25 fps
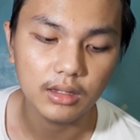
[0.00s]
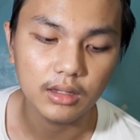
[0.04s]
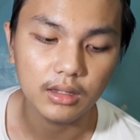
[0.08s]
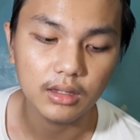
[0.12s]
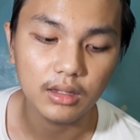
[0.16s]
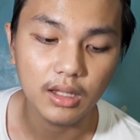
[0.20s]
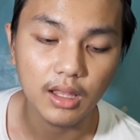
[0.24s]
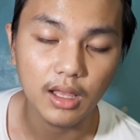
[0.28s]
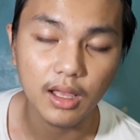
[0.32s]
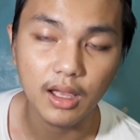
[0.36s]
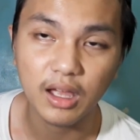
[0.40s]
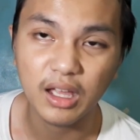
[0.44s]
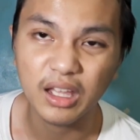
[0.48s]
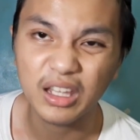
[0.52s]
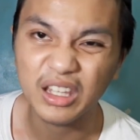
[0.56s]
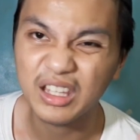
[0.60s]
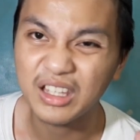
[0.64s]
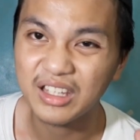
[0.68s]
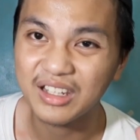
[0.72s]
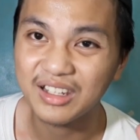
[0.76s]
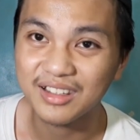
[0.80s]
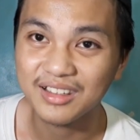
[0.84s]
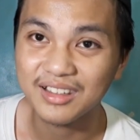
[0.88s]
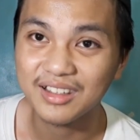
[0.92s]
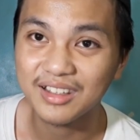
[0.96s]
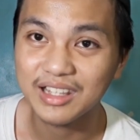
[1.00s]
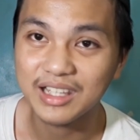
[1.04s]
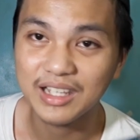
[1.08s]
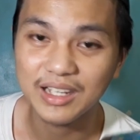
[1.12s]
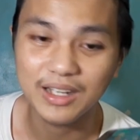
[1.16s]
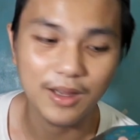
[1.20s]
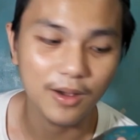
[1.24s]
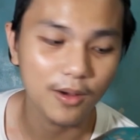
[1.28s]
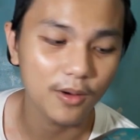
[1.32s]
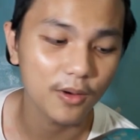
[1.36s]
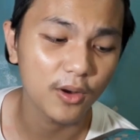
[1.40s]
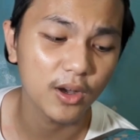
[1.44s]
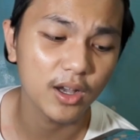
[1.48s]
na naiinis na
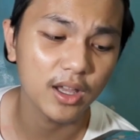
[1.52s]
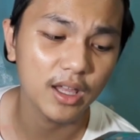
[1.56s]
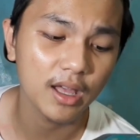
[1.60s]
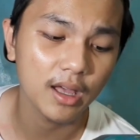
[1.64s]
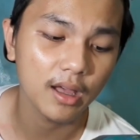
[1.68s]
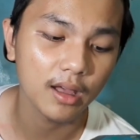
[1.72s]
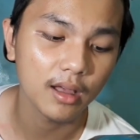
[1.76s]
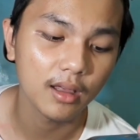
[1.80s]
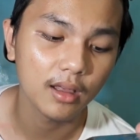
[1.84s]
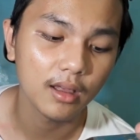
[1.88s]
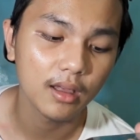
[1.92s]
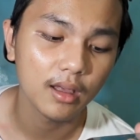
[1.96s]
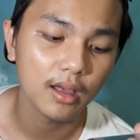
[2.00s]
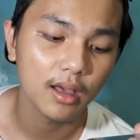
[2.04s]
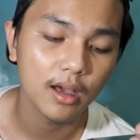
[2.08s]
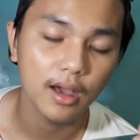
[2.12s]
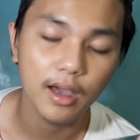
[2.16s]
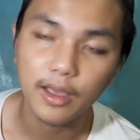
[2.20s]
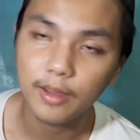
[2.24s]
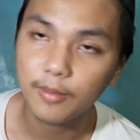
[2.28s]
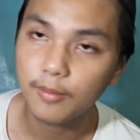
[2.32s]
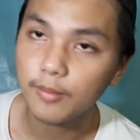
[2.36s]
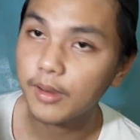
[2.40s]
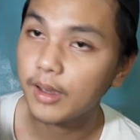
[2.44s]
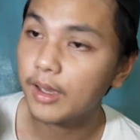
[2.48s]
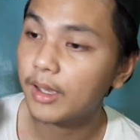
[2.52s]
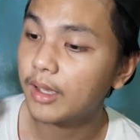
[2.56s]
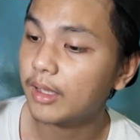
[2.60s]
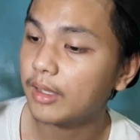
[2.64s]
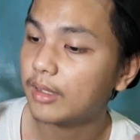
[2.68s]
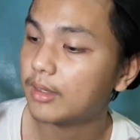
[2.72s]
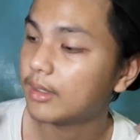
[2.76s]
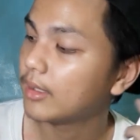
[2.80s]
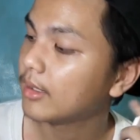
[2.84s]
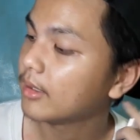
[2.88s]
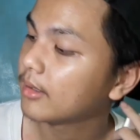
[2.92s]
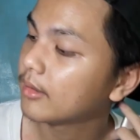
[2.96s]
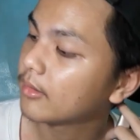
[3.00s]
ako. Kaya, I buy
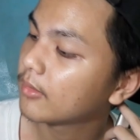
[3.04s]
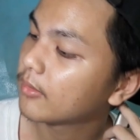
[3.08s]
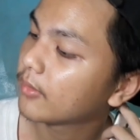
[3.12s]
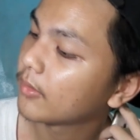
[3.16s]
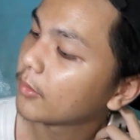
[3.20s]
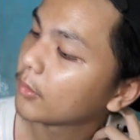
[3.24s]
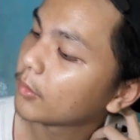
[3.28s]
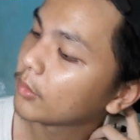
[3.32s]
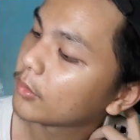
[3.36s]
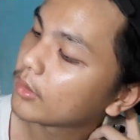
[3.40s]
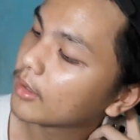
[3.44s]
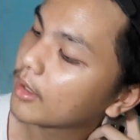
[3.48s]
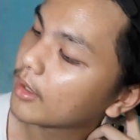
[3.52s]
this phone